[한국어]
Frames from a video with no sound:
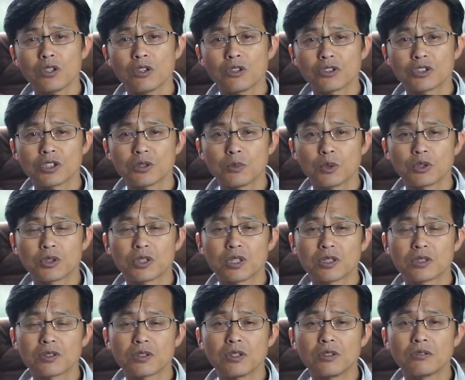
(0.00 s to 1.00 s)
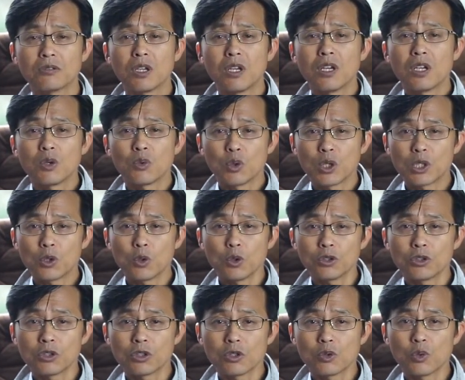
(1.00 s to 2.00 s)
얻지 못했던
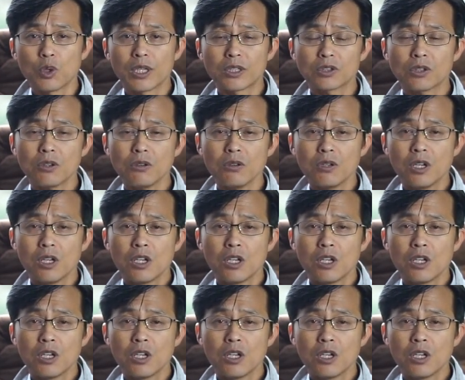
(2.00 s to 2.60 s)
위그노들을 위해서